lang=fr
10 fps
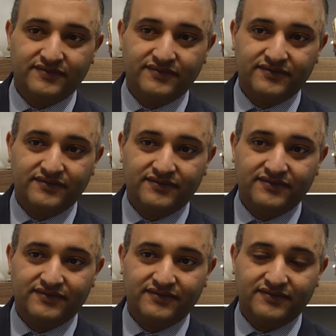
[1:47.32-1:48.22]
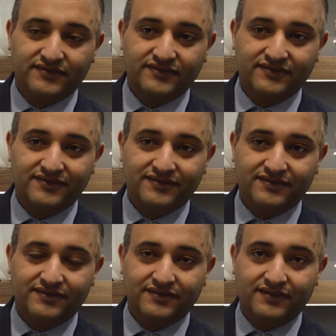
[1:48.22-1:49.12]
les, euh, la
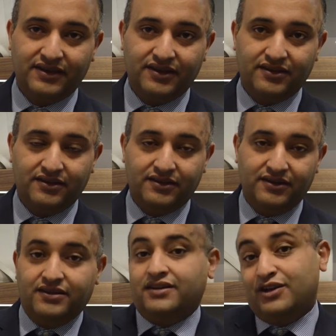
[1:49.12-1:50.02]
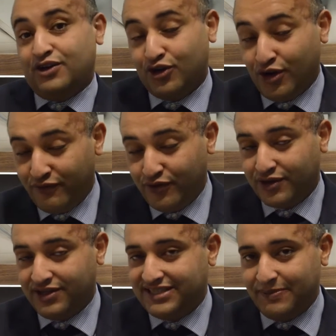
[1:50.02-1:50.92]
clientèle féminine comme vous
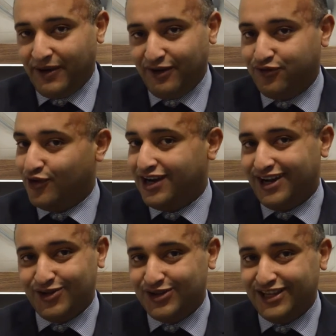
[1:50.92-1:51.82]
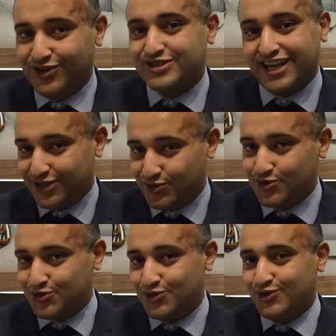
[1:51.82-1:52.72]
connaissez parfois, on sera
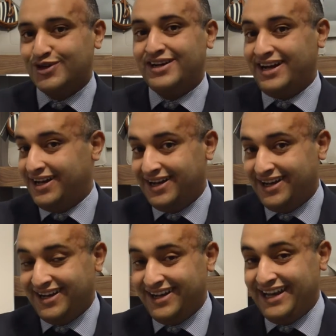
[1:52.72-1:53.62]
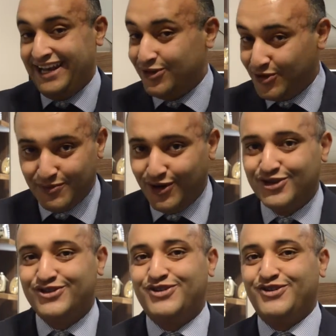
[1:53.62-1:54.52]
toujours à la
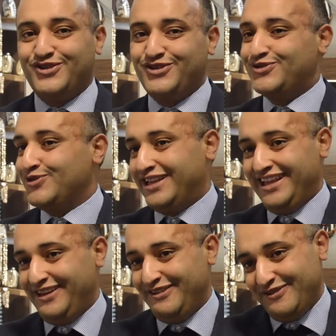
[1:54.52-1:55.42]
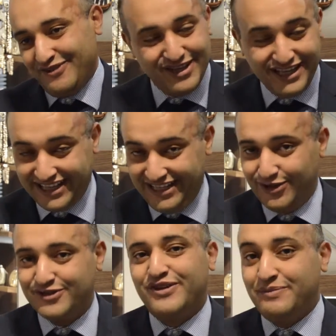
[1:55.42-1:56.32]
demande de toutes les
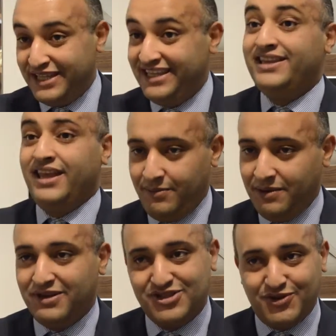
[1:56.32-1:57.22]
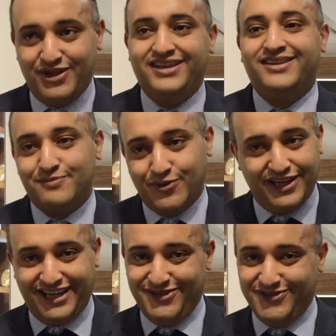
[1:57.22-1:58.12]
Cliente féminine et même masculine pour
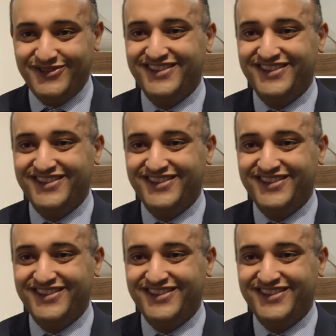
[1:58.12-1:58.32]
les cadeaux.